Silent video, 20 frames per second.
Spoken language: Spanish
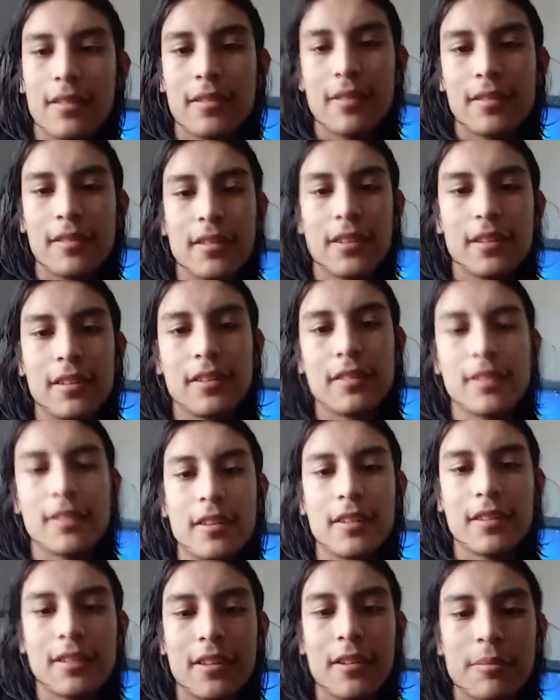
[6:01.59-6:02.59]

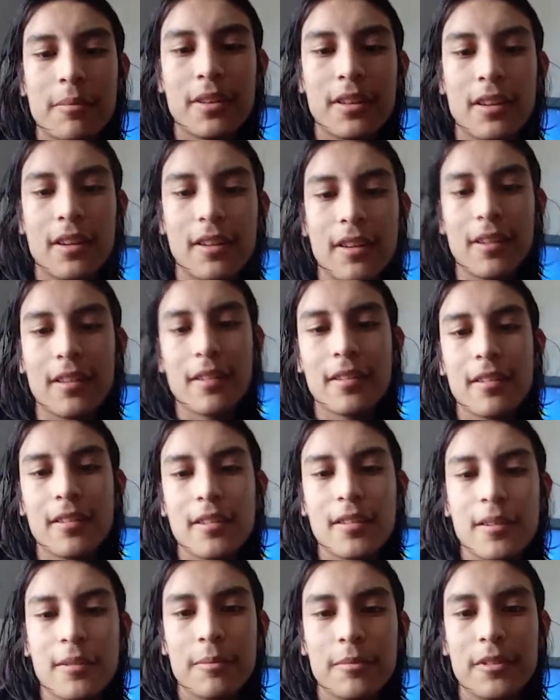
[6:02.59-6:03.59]
desestresarme, ya que
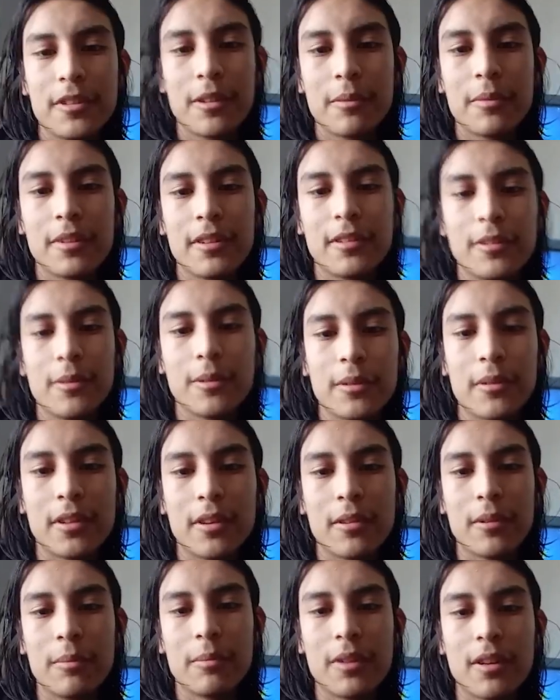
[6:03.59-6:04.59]
muchas veces no tengo
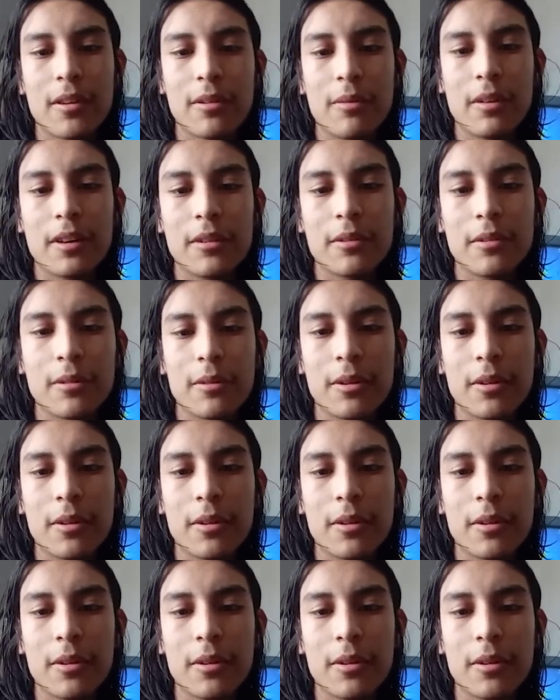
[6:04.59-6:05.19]
para jugar, solo juego